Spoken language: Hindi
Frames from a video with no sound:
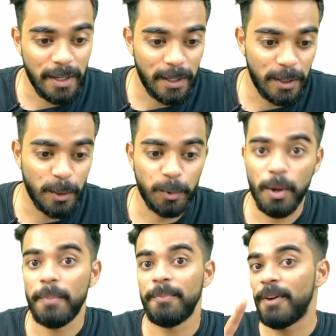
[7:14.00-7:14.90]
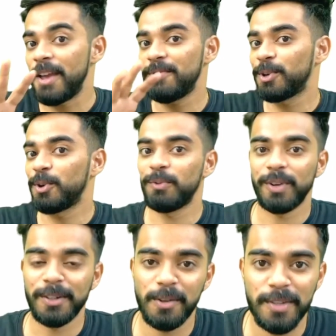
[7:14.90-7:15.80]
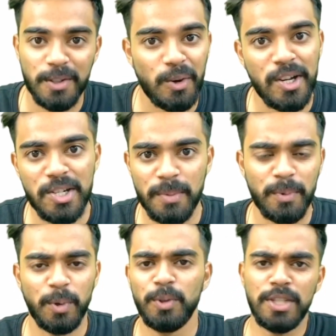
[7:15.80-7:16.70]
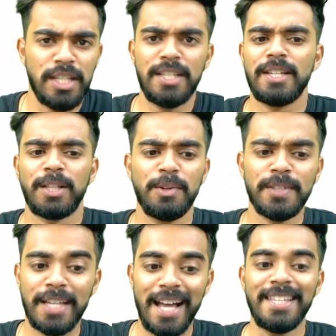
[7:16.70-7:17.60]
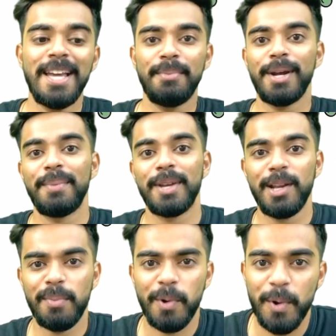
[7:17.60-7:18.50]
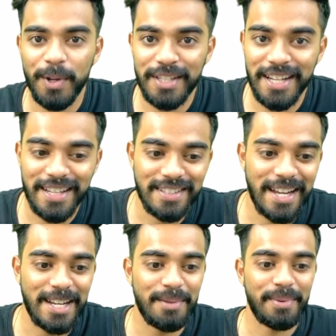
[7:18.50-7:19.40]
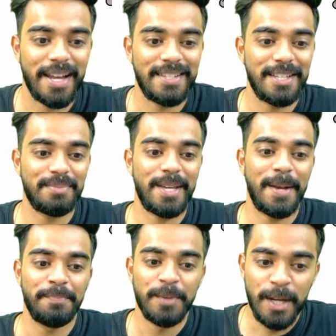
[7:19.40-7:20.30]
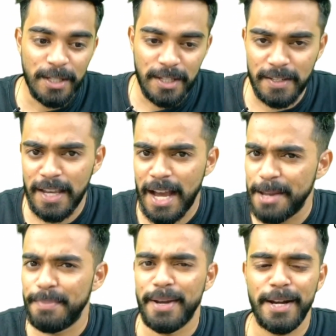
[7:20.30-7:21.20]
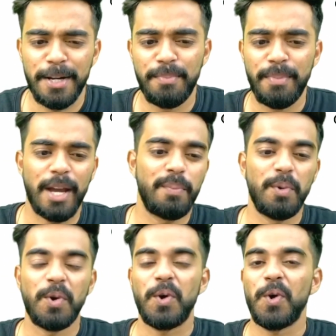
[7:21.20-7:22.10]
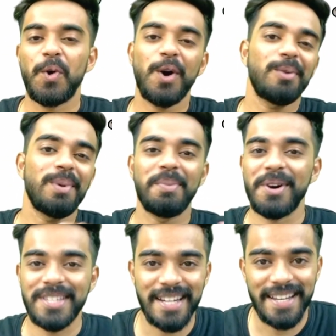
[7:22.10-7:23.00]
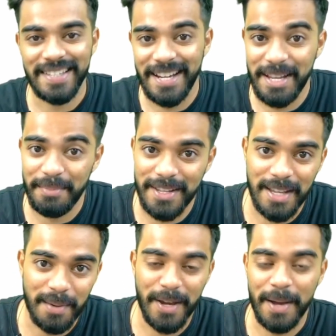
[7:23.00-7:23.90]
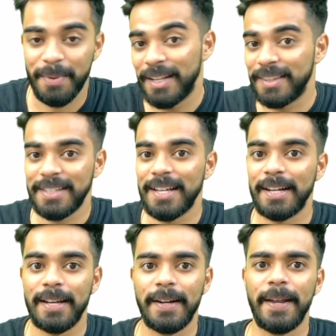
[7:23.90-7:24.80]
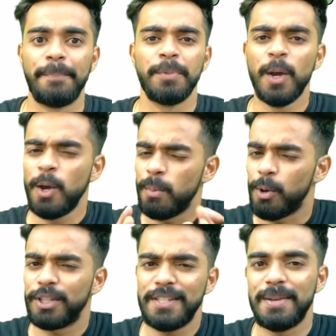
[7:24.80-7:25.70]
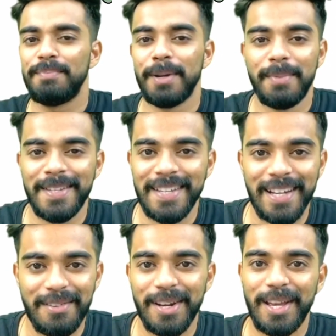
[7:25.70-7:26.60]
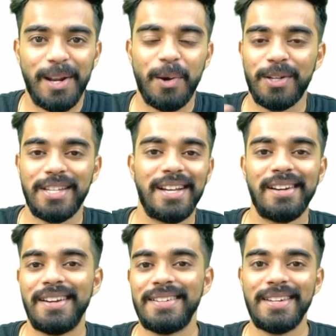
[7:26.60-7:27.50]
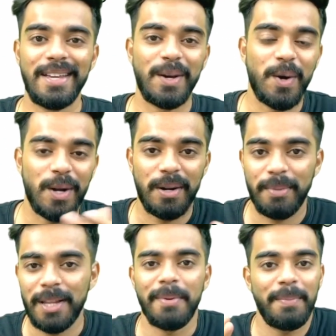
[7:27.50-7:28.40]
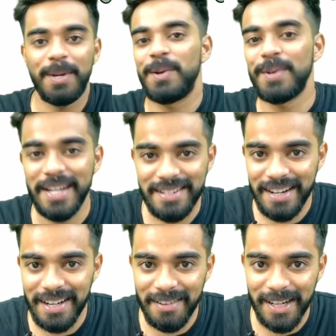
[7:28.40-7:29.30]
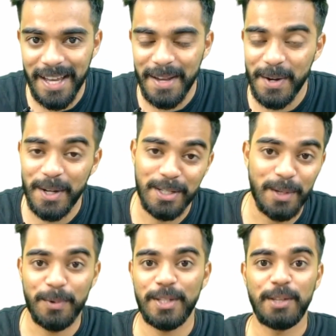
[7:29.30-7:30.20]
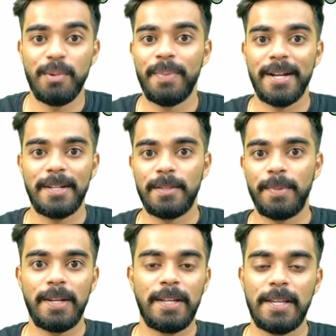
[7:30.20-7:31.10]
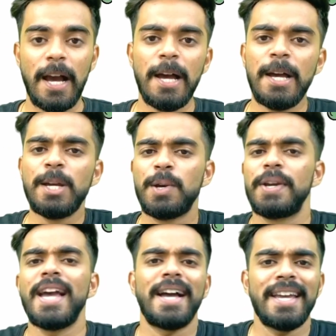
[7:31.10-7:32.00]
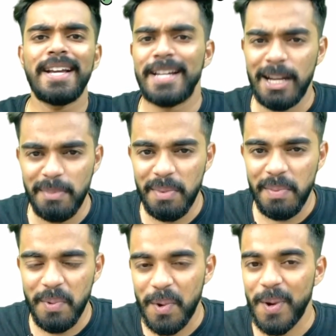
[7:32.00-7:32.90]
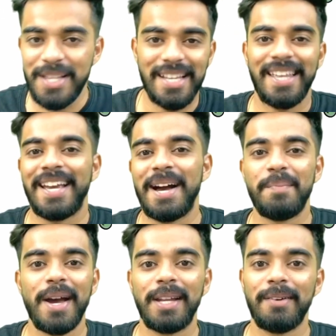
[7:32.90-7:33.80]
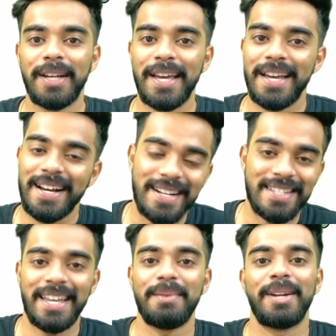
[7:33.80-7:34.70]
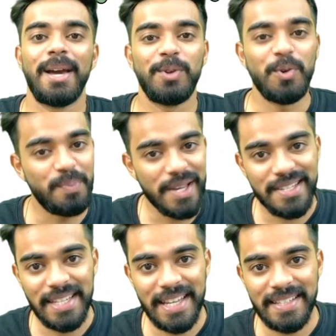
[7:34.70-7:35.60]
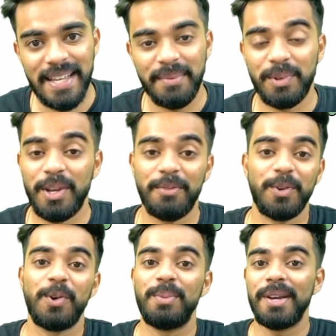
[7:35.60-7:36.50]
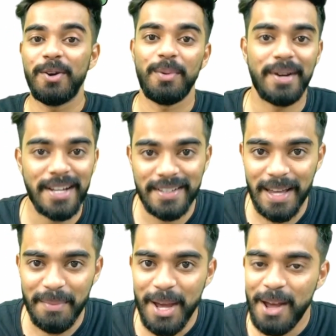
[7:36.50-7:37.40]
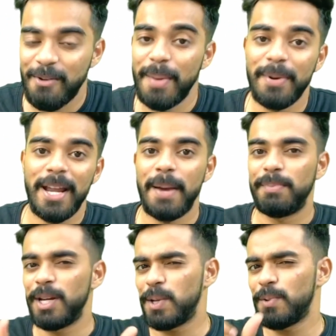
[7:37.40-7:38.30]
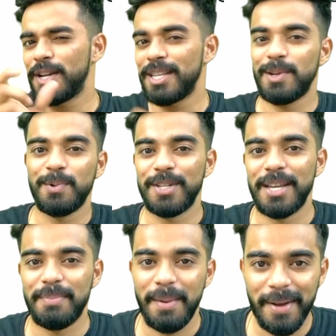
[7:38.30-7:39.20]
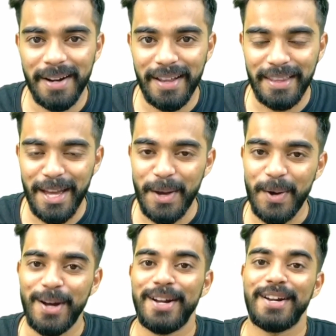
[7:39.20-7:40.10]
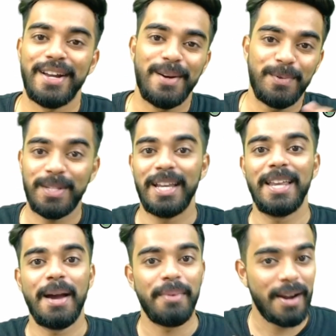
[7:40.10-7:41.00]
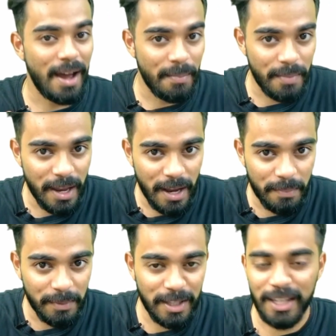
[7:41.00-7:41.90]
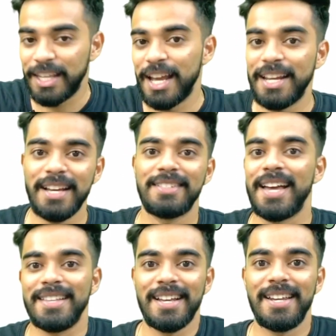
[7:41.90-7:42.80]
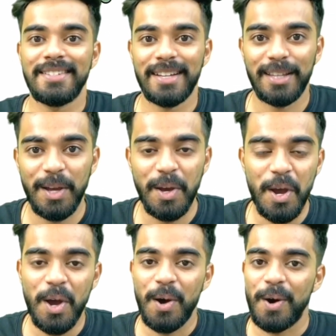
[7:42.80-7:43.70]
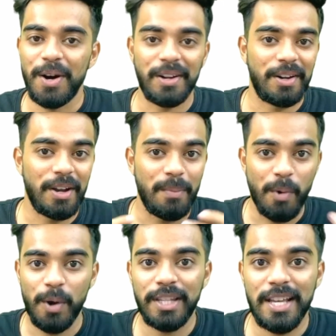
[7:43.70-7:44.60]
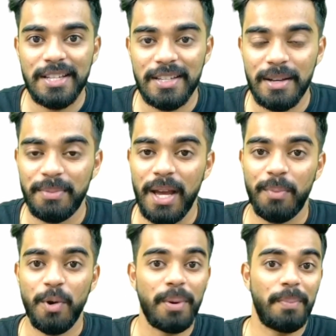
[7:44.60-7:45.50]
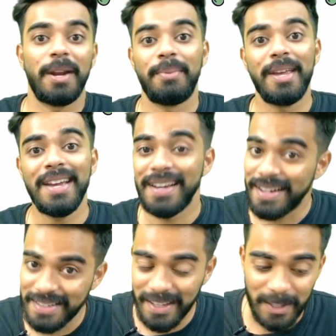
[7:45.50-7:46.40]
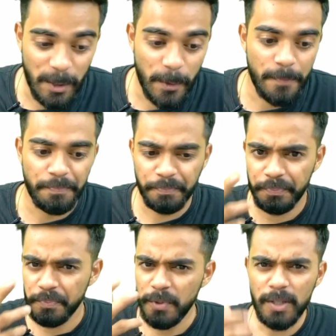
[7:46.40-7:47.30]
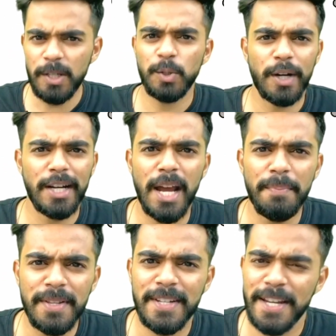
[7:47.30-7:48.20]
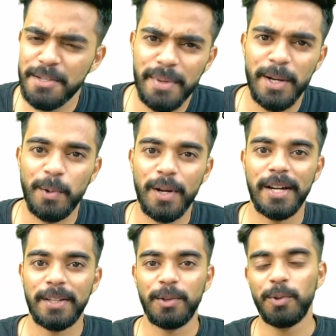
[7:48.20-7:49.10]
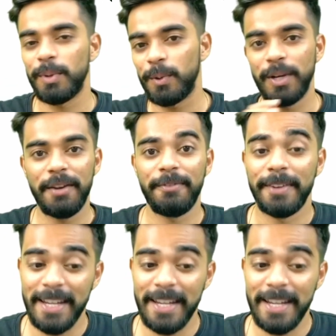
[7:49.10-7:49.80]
करते हो तो आप फाइव करोड़ वर्थ ऑफ स्कॉलरशिप को तो जीत ही सकते हो साथ ही यहाँ पर आपके लिए बहुत सारे एक्साइटिंग प्राइजेज़ भी हैं जैसे आईपैड मैकबुक और भी बहुत सारे एक्साइटिंग प्राइज़ आपका यहाँ पर इंतजार कर रहे हैं बहुत ही सिंपल बेसिक लेवल के लॉजिकल रीजनिंग और मतलब एप्टीट्यूड टेस्ट रहने वाला है और ज़रूर से इसमें पार्टिसिपेट कीजिएगा क्योंकि आगे करियर में भी बहुत ज़्यादा काम में आने वाला है हर जगह भले आप यू के एग्ज़ाम दो या फिर कोई भी गवर्नमेंट एग्ज़ाम वहाँ पर एप्टीट्यूड का ज़रूर से एक पेपर रहता है और उसके लिए यहाँ पर आप एक अपनी तैयारी का जायज़ा ले सकते हैं और बहुत ही अच्छे से अपने आप को प्रिपेयर भी कर सकते हो सो so, अगर आप इस टेस्ट में इनरोल करते हो तो बिल्कुल ये फ्री